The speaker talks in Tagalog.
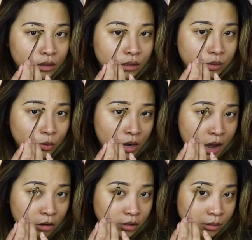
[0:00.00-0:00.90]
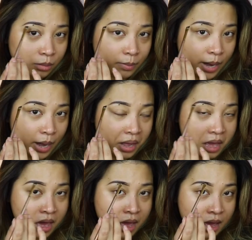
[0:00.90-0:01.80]
Nagsimula ako sa baba,
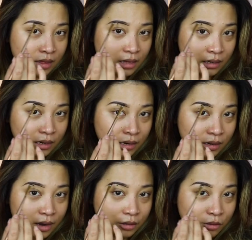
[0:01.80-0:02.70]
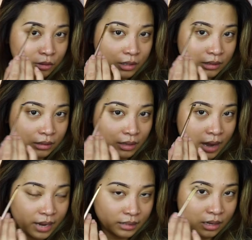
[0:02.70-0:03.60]
and then nilinyahan ko ulit sa
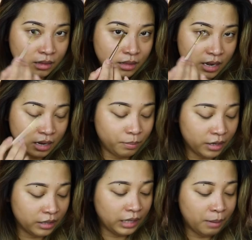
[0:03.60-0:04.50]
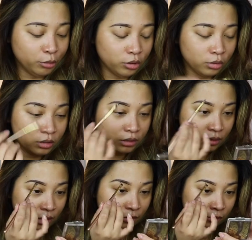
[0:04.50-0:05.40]
taas, and then pagkatapos
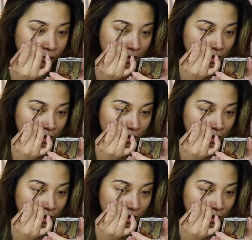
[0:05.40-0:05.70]
nun, i fill